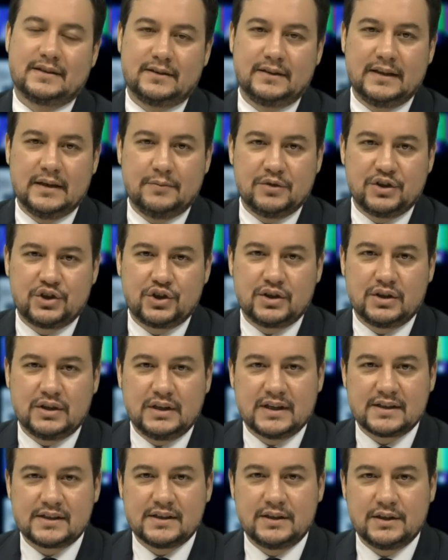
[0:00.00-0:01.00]
demişti
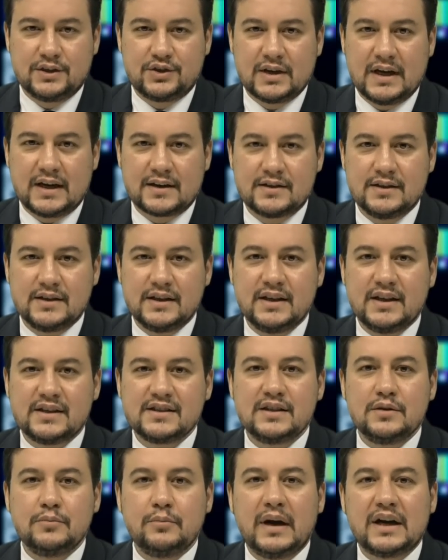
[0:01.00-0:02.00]
yazının içerisinde.
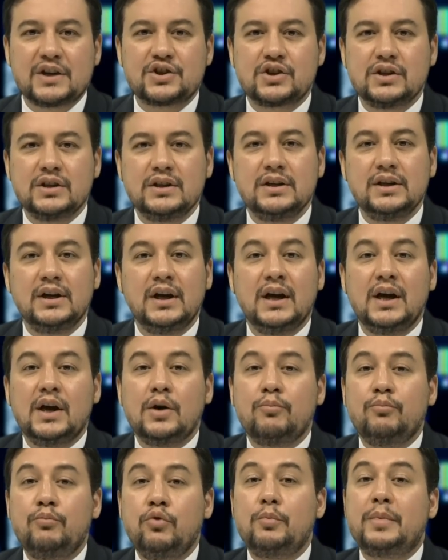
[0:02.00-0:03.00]
Yazının başlığı
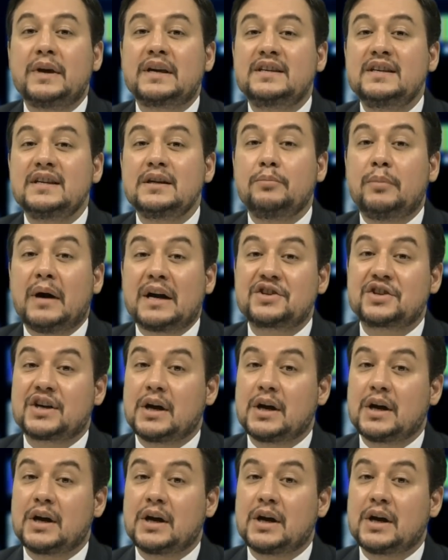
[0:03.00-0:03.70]
bu Bekir başka